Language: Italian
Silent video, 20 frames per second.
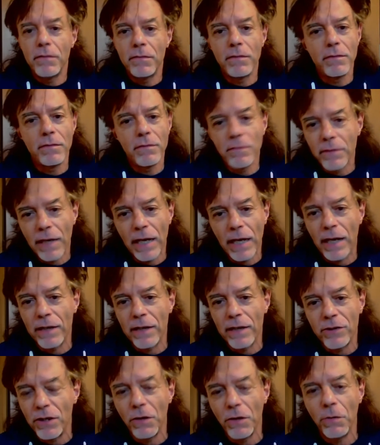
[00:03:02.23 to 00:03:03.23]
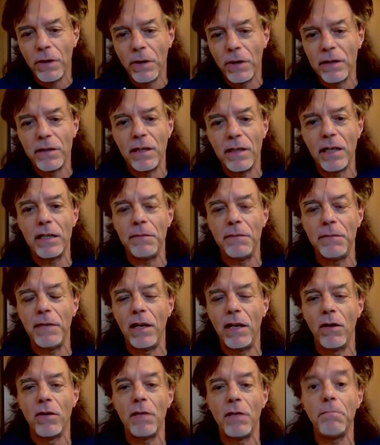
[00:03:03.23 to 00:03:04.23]
una cinquantina di
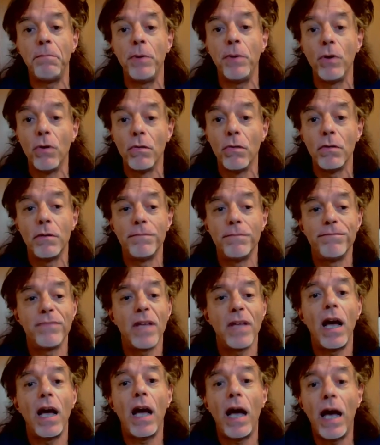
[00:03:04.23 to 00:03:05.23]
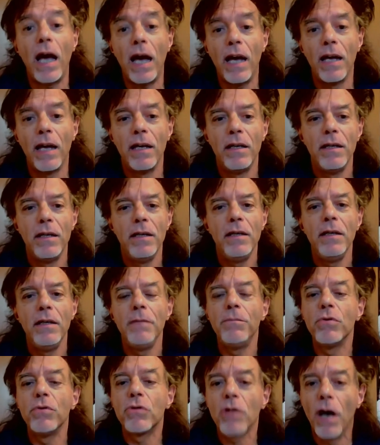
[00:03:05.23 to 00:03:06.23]
milioni in più, eh,
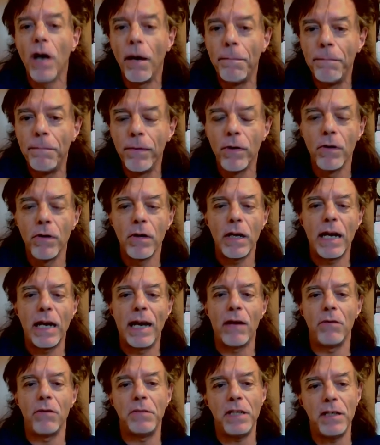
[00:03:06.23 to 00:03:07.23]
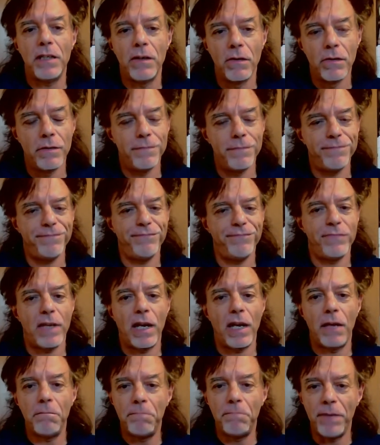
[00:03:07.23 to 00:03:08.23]
purtroppo, caro mio,
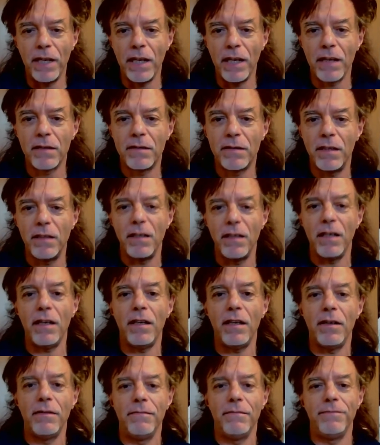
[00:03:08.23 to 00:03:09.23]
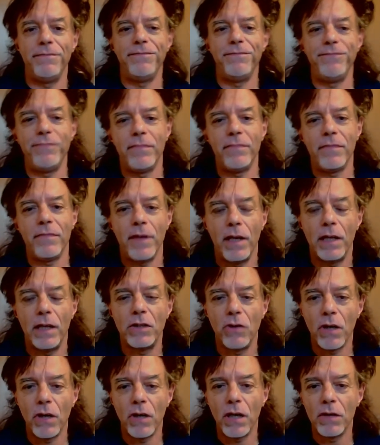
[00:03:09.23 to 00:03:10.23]
riempirsi di
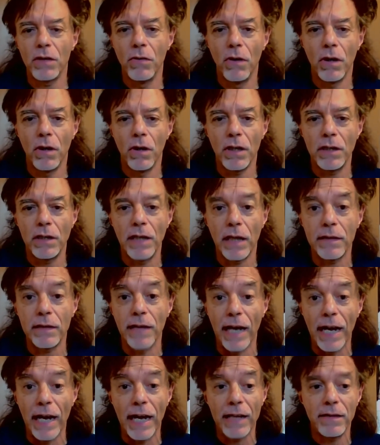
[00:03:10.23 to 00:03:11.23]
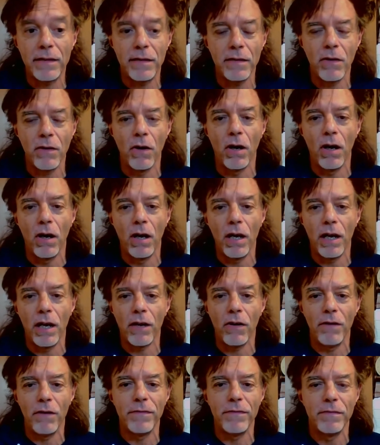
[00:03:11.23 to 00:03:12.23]
giocatori datati,
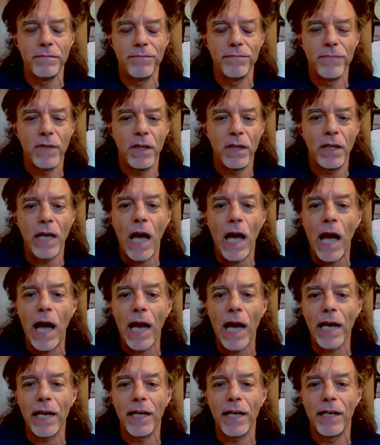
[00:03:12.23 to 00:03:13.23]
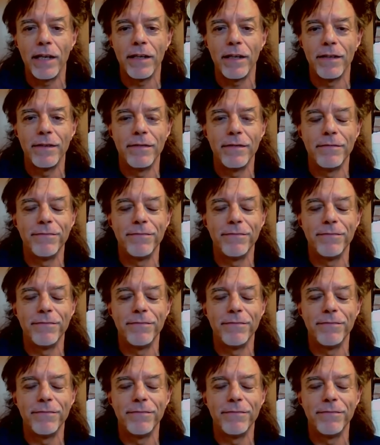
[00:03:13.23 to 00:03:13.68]
Kolarov, Young,